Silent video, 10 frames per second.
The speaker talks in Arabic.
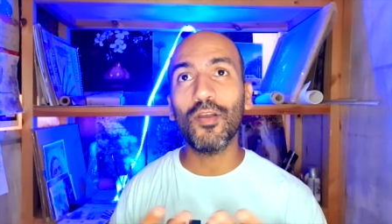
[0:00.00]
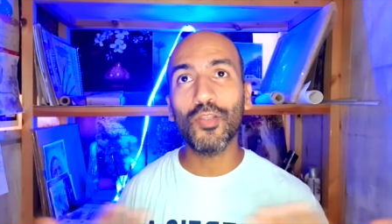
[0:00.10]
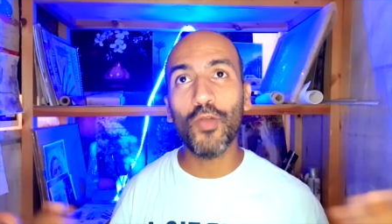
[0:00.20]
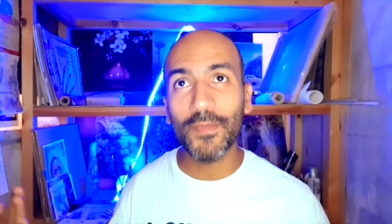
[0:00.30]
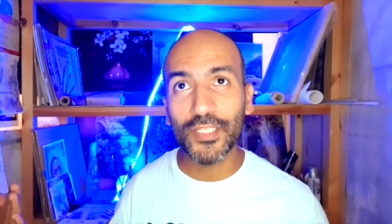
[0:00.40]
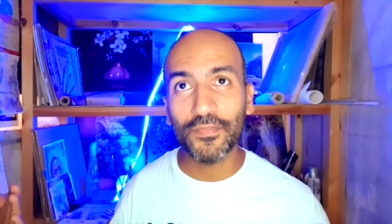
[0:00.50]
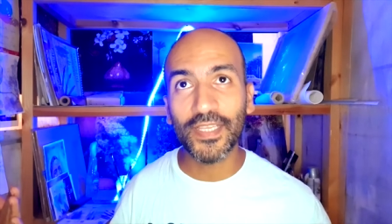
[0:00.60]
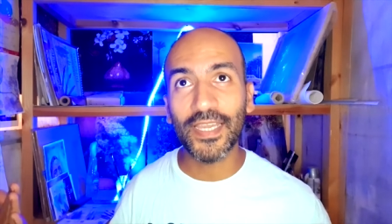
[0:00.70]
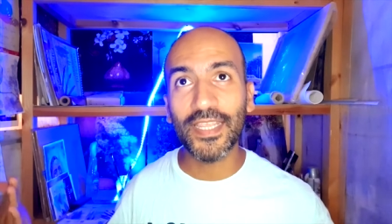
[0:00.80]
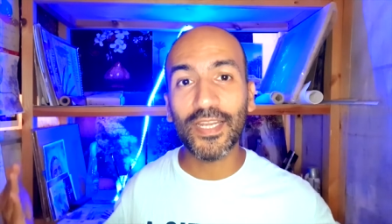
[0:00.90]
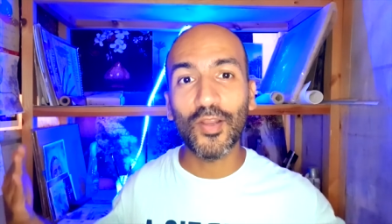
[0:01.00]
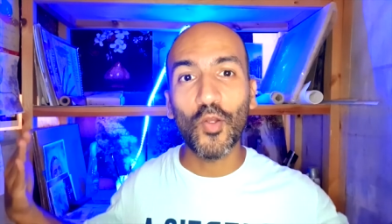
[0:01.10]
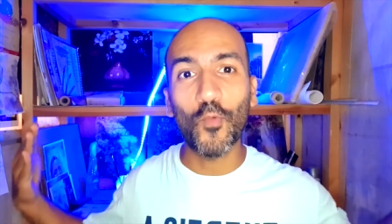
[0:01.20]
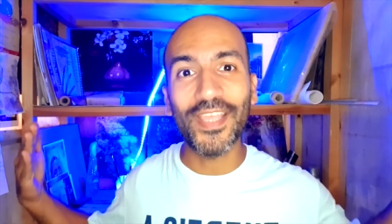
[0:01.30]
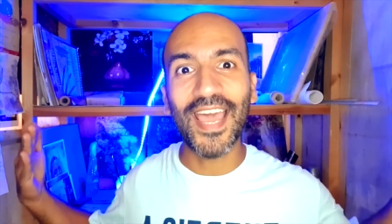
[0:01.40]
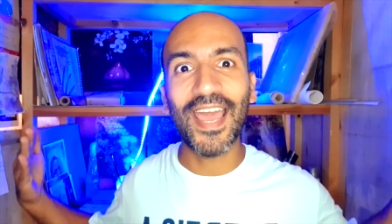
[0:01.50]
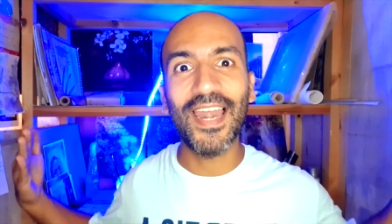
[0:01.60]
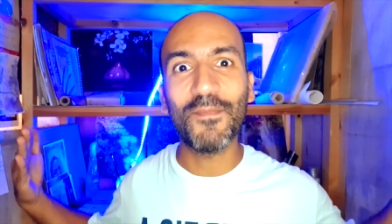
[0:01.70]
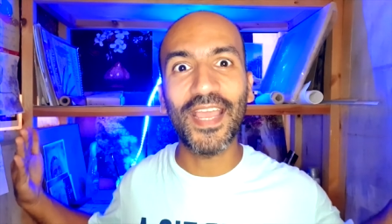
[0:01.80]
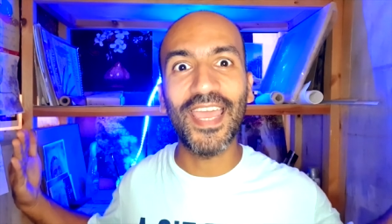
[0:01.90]
قرر ان هو يعمل شيفت كارير
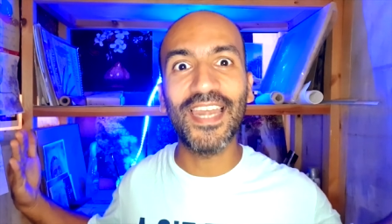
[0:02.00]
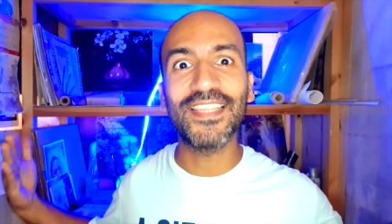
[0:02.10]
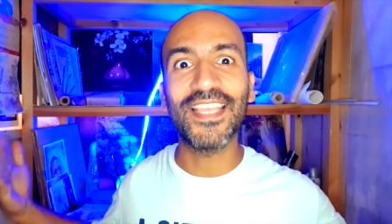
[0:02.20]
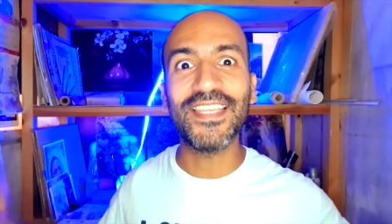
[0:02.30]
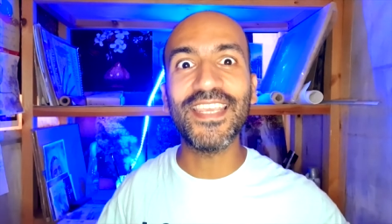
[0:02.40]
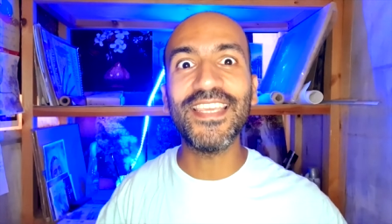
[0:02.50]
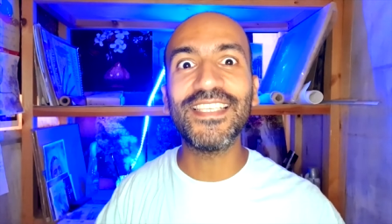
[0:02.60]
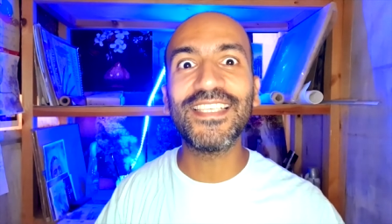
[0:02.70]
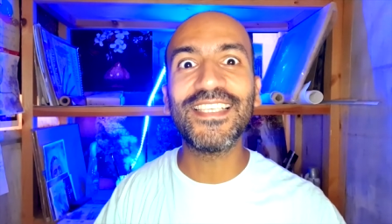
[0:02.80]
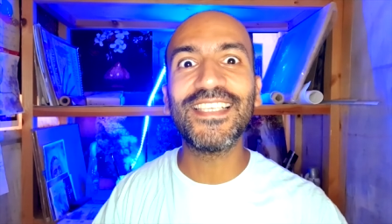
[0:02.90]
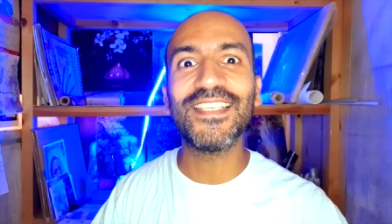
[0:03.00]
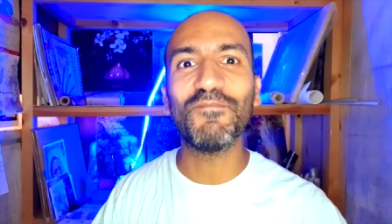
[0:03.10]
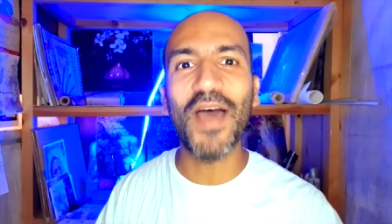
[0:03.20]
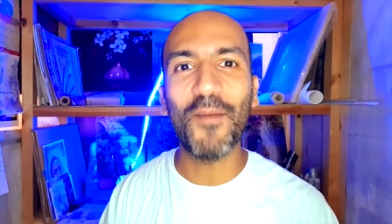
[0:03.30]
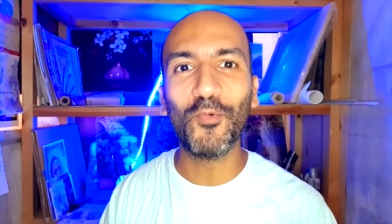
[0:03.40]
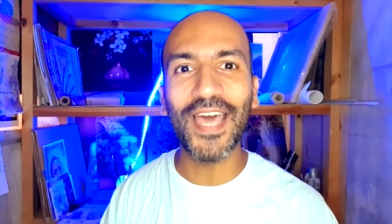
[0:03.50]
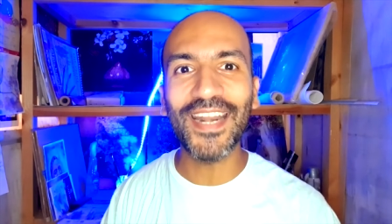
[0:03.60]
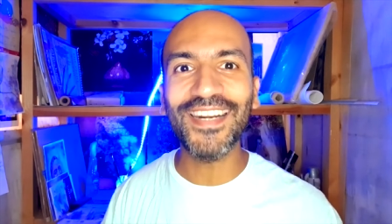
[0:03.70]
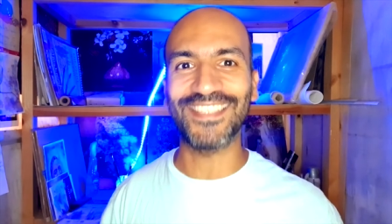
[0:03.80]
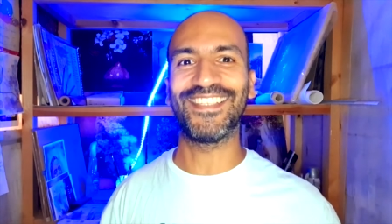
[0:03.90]
ودخل مجال التدريس بقى
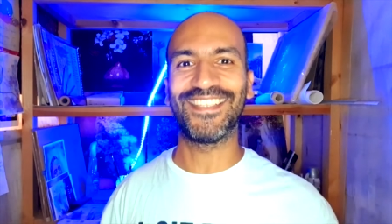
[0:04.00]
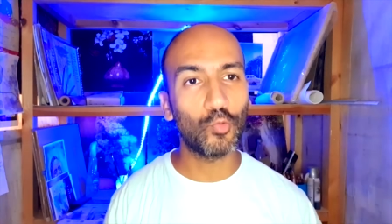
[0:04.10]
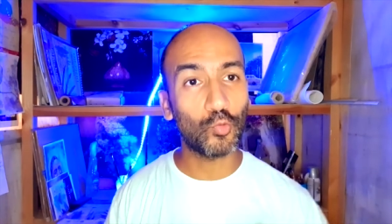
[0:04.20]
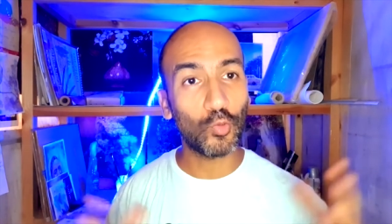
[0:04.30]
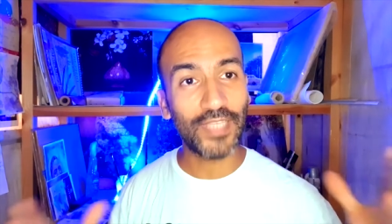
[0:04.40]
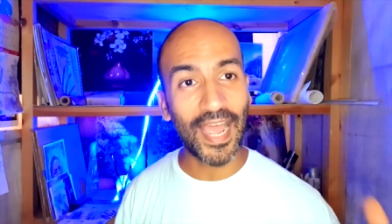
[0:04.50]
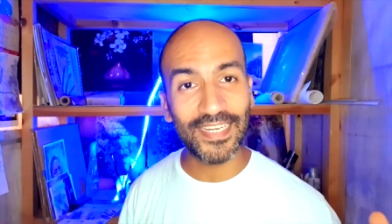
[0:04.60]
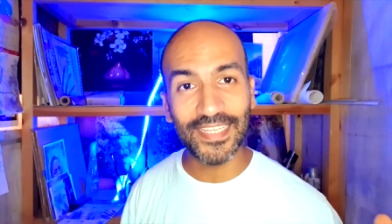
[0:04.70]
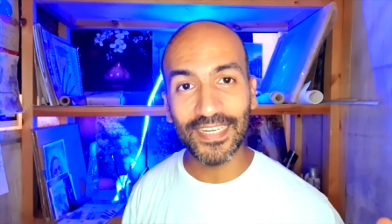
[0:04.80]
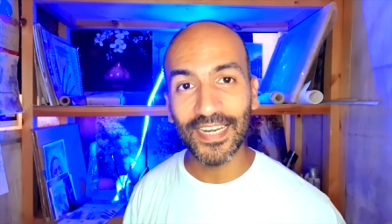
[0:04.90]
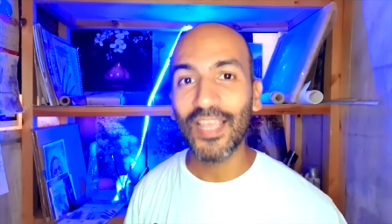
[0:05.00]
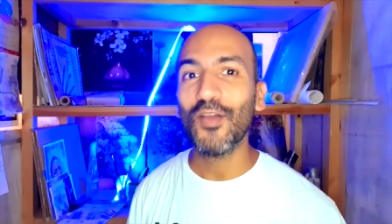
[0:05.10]
مدرس دكتور تحاليل